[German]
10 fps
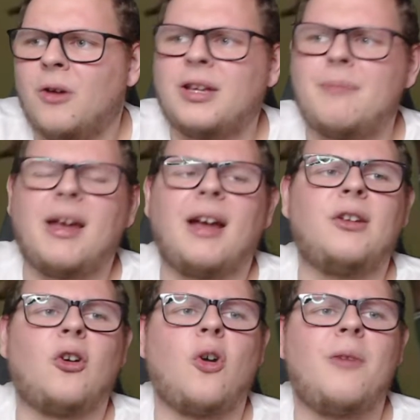Und dann
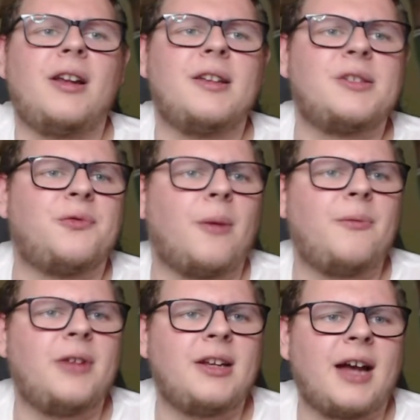meckert er rum, weil er nicht
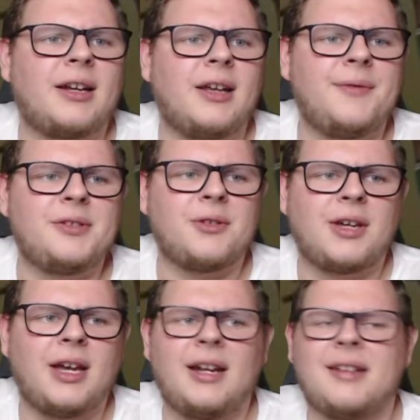sofort wieder in die eigene Hälfte
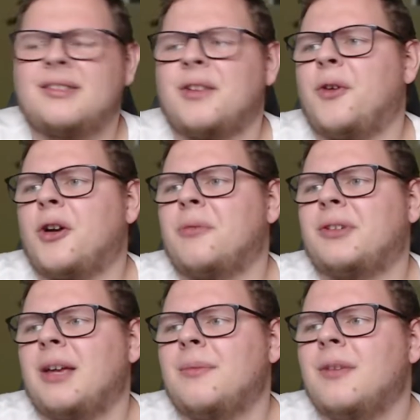zurückkehrt. Ja, das ist doch vollkommen
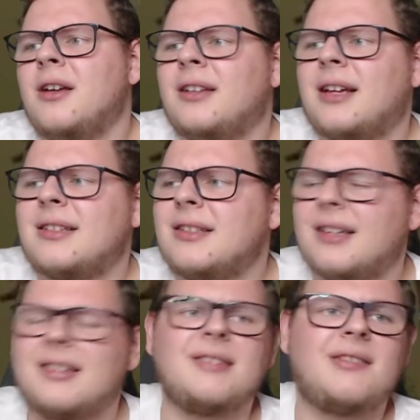übertrieben. Das
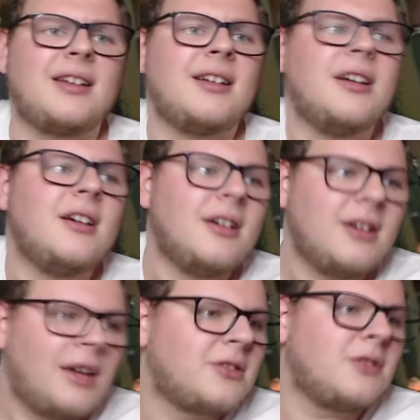sind, das sind, äh,
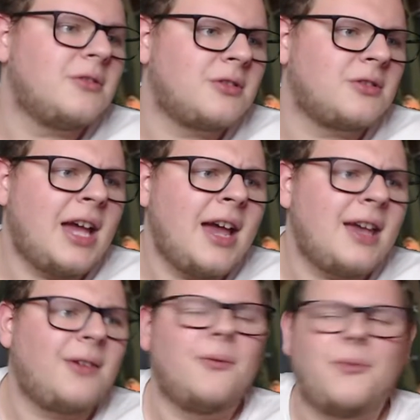also so
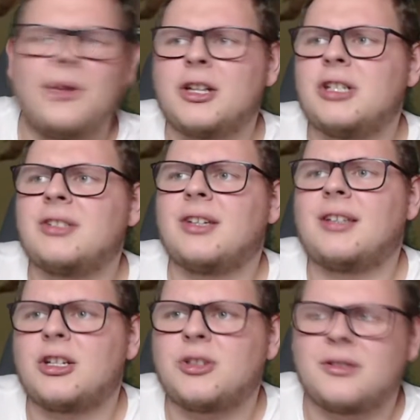sehr ich viele
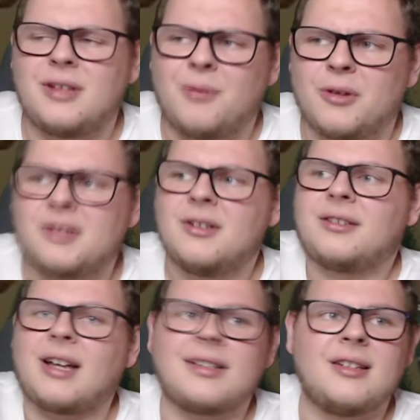Schiedsrichter in Schutz nehmen muss,
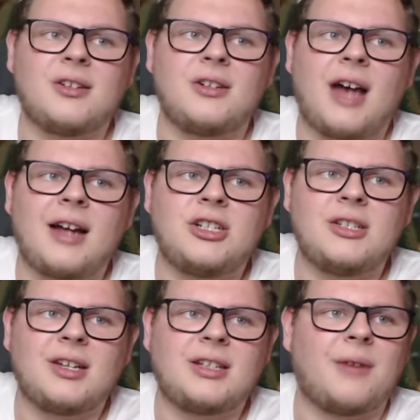das ist so eine Art
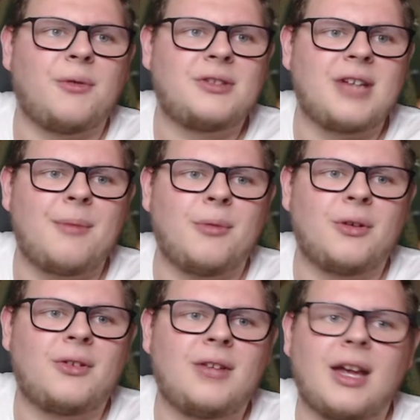Schiedsrichter, wo ich sagen
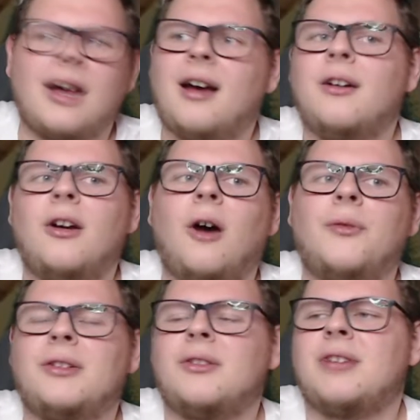muss, Digga, hör
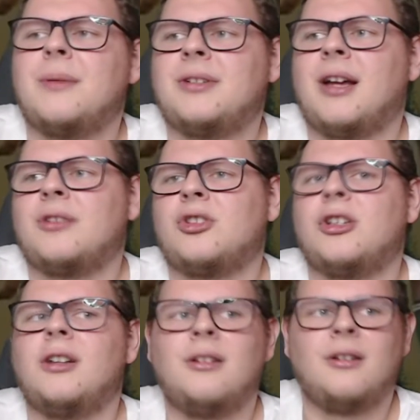auf, dich so selbst darzustellen.